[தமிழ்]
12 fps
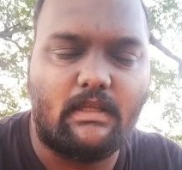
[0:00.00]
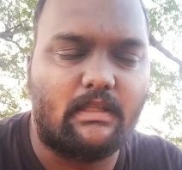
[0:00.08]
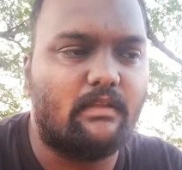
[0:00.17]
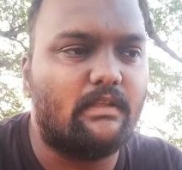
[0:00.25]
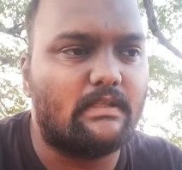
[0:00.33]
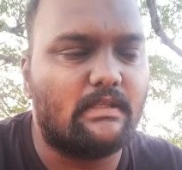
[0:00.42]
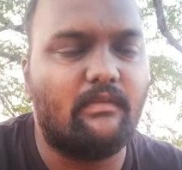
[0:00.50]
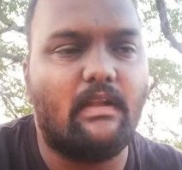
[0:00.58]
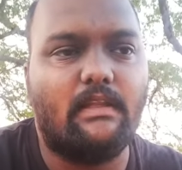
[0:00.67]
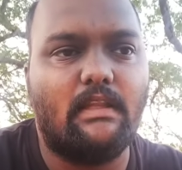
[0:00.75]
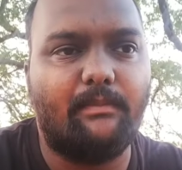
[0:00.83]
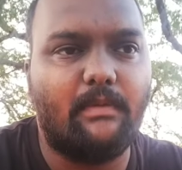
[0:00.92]
அதாவது நிஜ
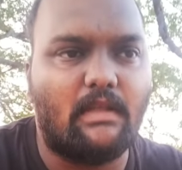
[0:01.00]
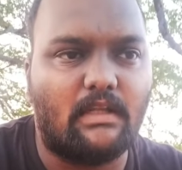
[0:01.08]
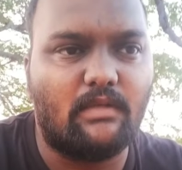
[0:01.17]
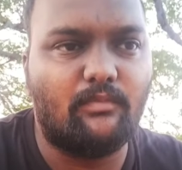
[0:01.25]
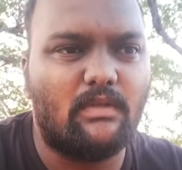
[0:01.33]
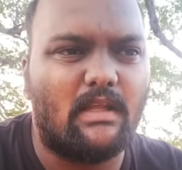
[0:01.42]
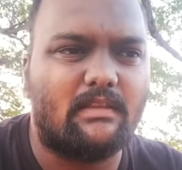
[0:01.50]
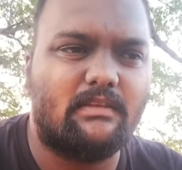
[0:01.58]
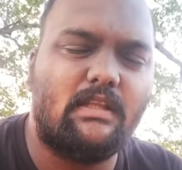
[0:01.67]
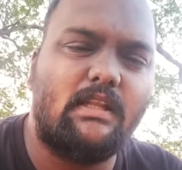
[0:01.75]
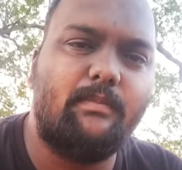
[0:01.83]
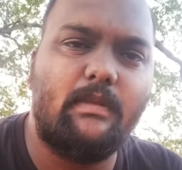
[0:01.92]
வாழ்க்கையில் அப்படி நடக்கும்போது
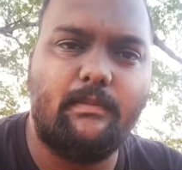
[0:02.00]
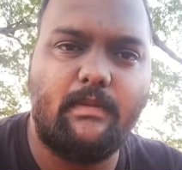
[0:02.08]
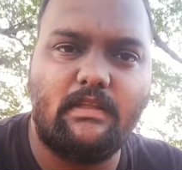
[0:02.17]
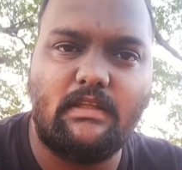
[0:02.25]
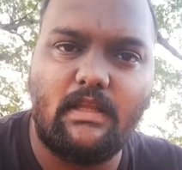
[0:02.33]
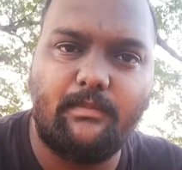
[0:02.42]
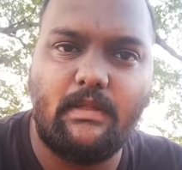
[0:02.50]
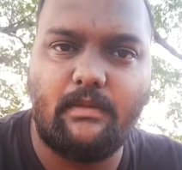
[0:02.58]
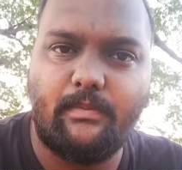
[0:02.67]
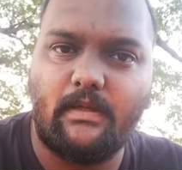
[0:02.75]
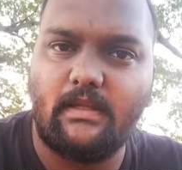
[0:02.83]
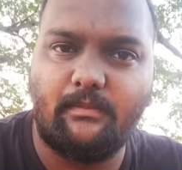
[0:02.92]
அத்தனை பேருமே எதிராக எப்படி
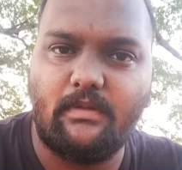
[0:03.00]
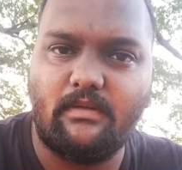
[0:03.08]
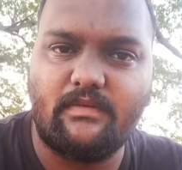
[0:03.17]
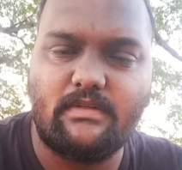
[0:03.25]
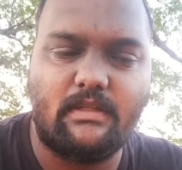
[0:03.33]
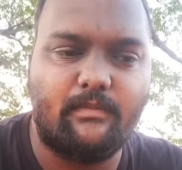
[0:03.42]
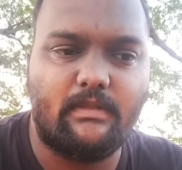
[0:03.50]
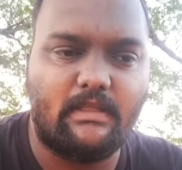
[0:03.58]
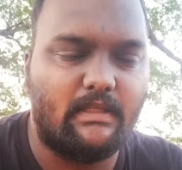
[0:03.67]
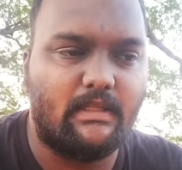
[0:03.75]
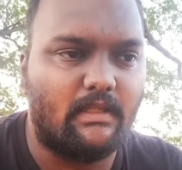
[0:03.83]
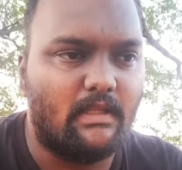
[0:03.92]
இருப்பாங்க அப்படிங்கிற விஷயம் நமக்கு
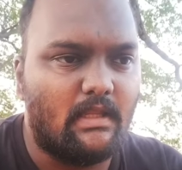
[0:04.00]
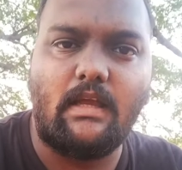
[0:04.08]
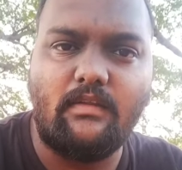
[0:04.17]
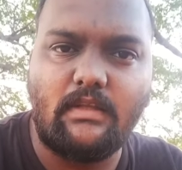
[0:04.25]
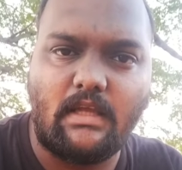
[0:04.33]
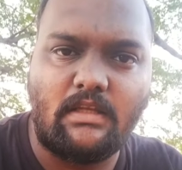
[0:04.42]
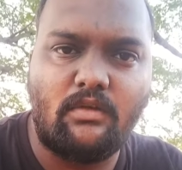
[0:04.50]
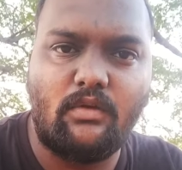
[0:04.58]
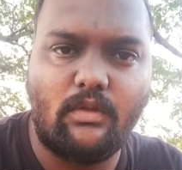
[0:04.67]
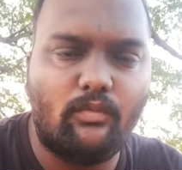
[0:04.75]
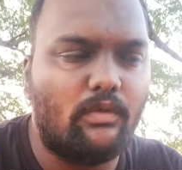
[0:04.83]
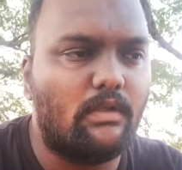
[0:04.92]
தெரியல அதாவது
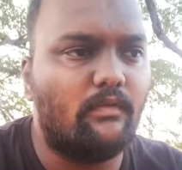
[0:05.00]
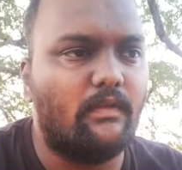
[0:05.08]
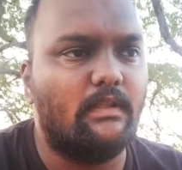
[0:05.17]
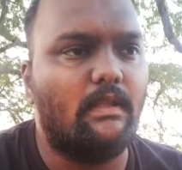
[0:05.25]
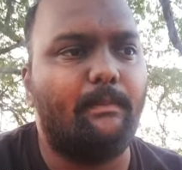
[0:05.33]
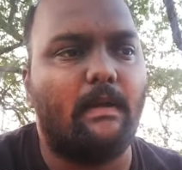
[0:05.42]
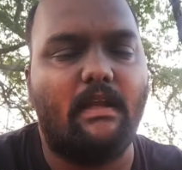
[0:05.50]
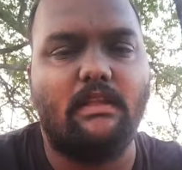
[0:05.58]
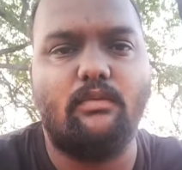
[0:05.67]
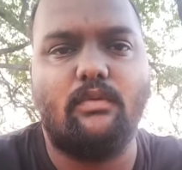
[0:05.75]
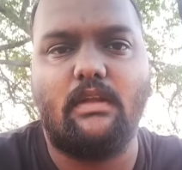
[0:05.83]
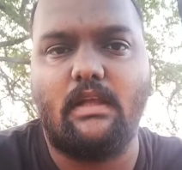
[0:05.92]
கர்ணனுடைய ஊருக்கு வந்து
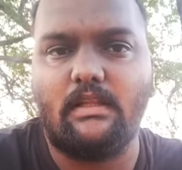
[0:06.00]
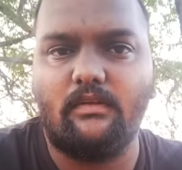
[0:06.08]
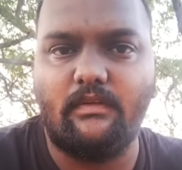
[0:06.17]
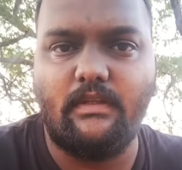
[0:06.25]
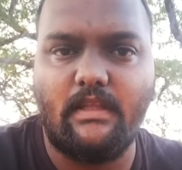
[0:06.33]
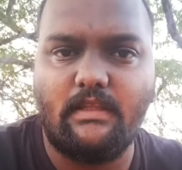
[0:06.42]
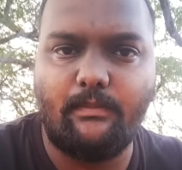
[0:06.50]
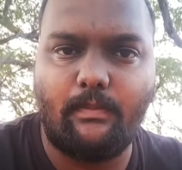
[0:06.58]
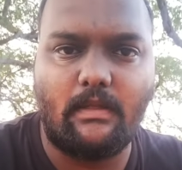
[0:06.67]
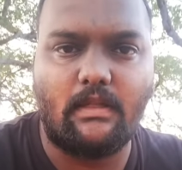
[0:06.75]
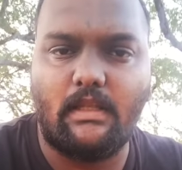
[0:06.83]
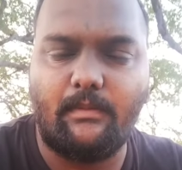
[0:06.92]
பக்கத்து ஊருக்காரங்க வந்து
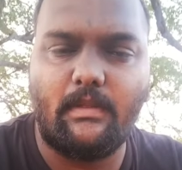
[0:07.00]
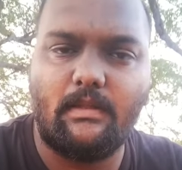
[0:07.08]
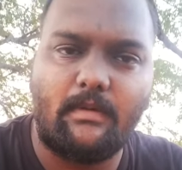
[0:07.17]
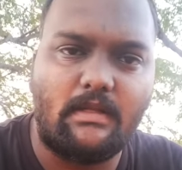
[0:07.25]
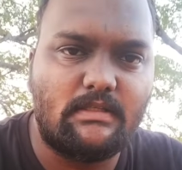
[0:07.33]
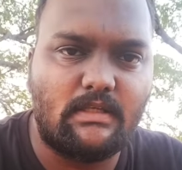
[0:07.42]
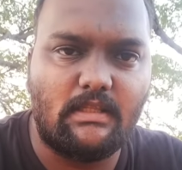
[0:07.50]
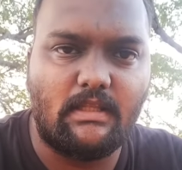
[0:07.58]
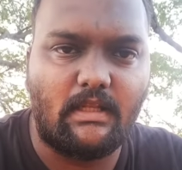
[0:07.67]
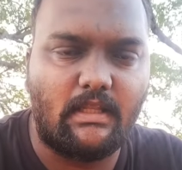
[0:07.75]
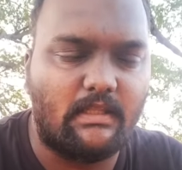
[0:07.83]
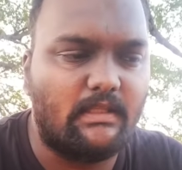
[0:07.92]
எதிர்ப்பாக இருக்கலாம் அதில்
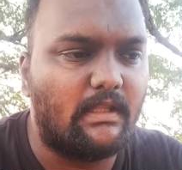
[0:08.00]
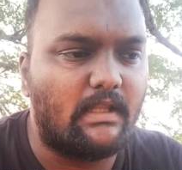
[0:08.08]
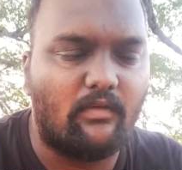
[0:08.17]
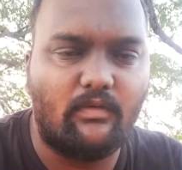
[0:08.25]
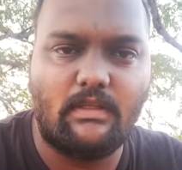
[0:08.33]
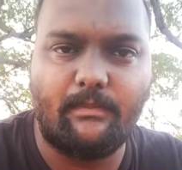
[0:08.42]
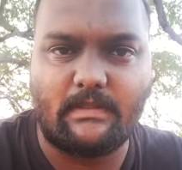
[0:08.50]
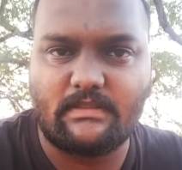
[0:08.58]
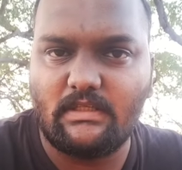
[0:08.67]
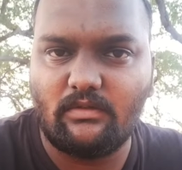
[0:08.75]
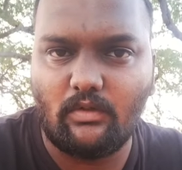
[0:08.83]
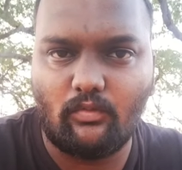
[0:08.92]
மாற்றுக்கிறது கிடையாது ஏன்னா அவங்க தான் பஸ்
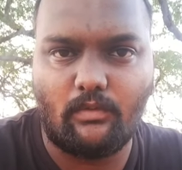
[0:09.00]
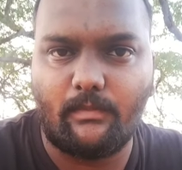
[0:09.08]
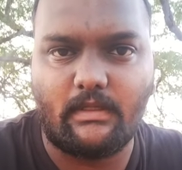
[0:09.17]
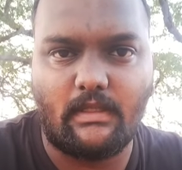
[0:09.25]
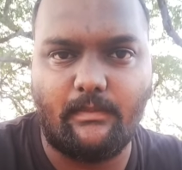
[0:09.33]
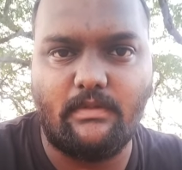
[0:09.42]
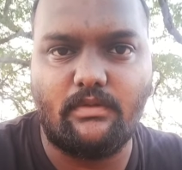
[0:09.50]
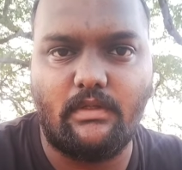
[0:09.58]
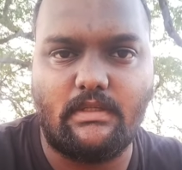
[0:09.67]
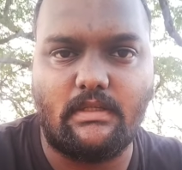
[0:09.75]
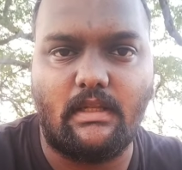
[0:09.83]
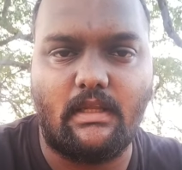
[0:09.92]
ஸ்டாண்டு கூட விட மாட்டேன் அப்படின்னு
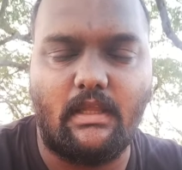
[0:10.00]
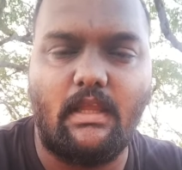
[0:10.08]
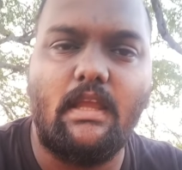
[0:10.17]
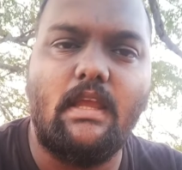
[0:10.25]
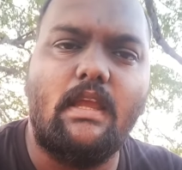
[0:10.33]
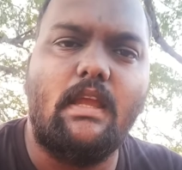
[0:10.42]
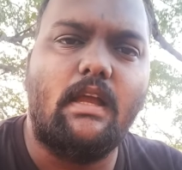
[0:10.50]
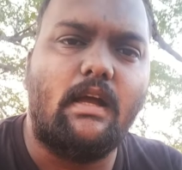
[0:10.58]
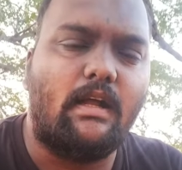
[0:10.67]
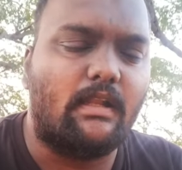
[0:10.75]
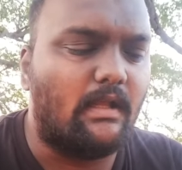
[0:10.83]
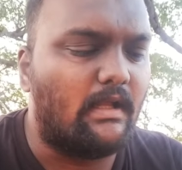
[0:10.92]
சொல்லிட்டு இருக்கிறாங்க
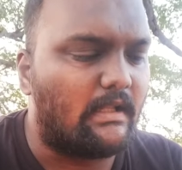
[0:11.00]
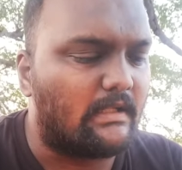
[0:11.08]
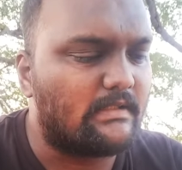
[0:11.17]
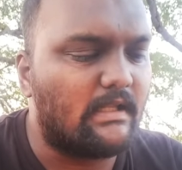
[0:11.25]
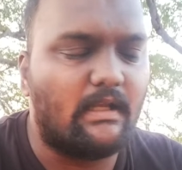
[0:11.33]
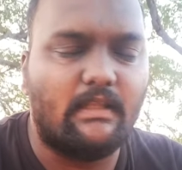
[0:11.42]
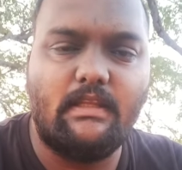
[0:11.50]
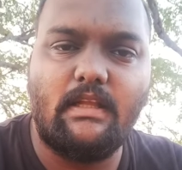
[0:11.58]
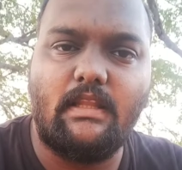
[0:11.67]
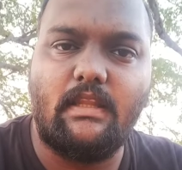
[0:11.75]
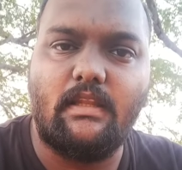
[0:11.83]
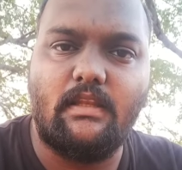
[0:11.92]
ஆனால் அரசாங்க
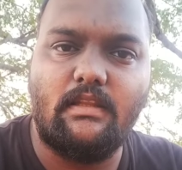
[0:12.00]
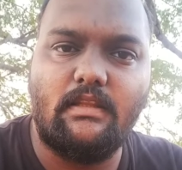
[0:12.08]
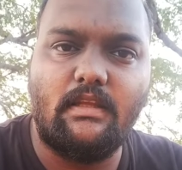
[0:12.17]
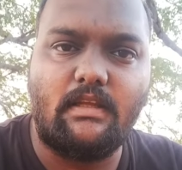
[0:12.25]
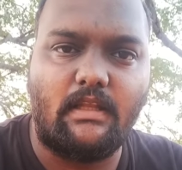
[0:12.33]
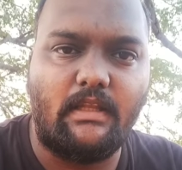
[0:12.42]
அதிகாரிகள்லேருந்து